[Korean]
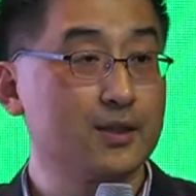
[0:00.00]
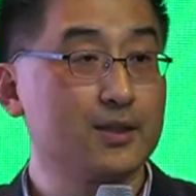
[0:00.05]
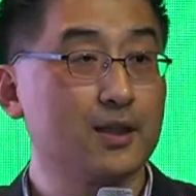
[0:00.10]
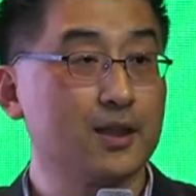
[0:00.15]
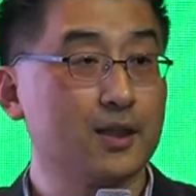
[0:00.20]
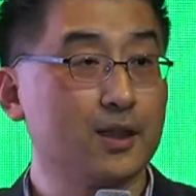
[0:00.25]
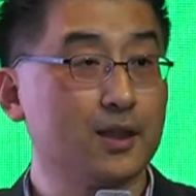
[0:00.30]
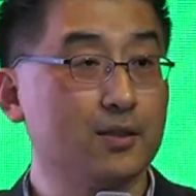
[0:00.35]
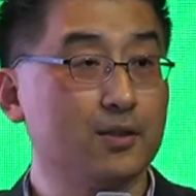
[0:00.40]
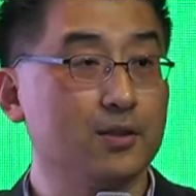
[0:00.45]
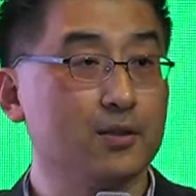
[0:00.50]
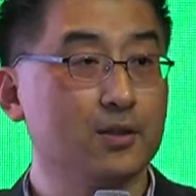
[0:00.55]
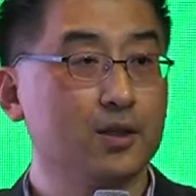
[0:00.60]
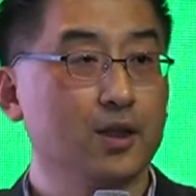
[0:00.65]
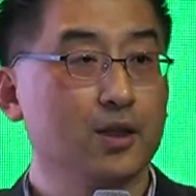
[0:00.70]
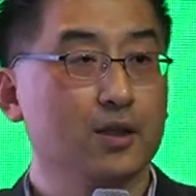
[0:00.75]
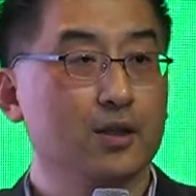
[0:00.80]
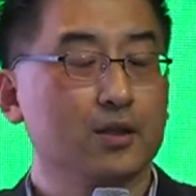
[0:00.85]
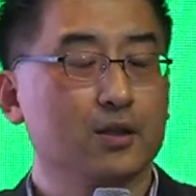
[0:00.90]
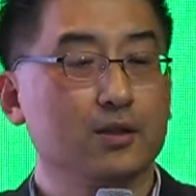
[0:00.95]
있잖아요.
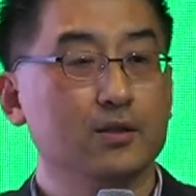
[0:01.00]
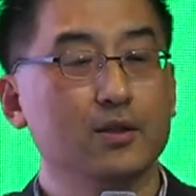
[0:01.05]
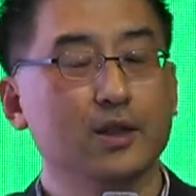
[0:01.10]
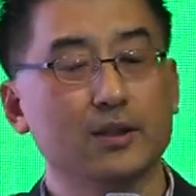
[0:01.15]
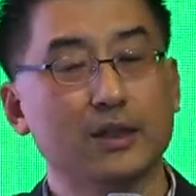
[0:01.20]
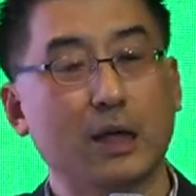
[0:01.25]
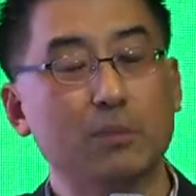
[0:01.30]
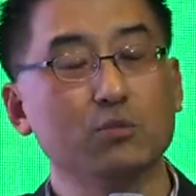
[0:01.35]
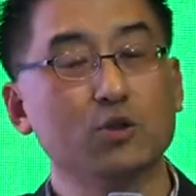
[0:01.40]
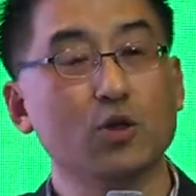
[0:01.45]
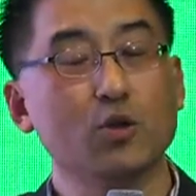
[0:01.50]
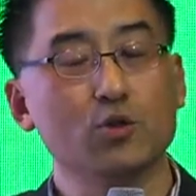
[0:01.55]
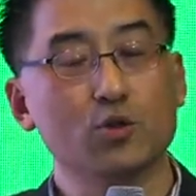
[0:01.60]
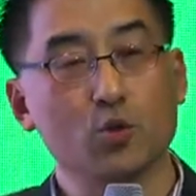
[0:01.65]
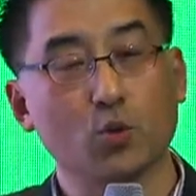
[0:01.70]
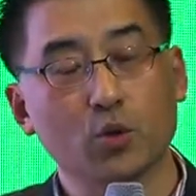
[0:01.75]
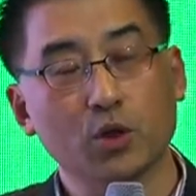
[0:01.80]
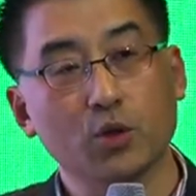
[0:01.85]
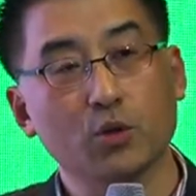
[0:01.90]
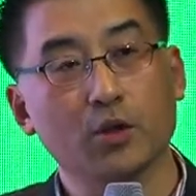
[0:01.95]
근데 삼성
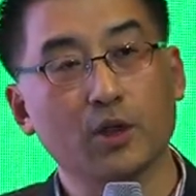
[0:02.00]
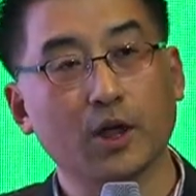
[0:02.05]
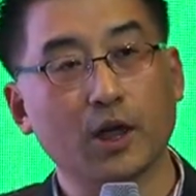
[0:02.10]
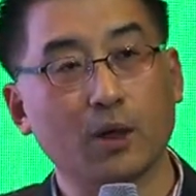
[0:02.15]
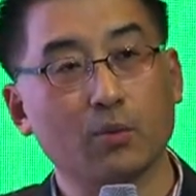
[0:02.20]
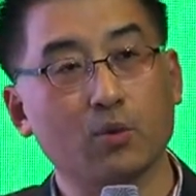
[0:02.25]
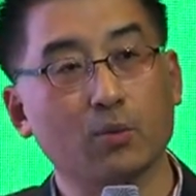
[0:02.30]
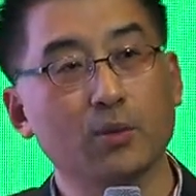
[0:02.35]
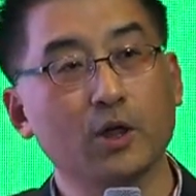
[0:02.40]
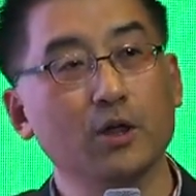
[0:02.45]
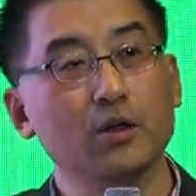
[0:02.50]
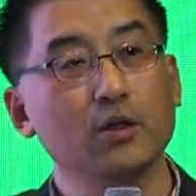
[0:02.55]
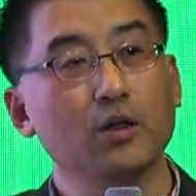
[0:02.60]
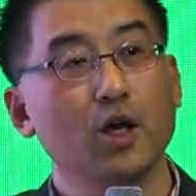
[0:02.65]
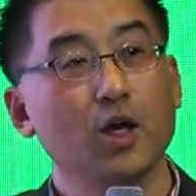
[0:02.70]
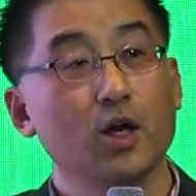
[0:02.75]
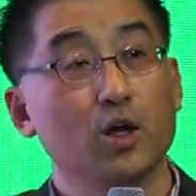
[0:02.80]
종교원에 가보면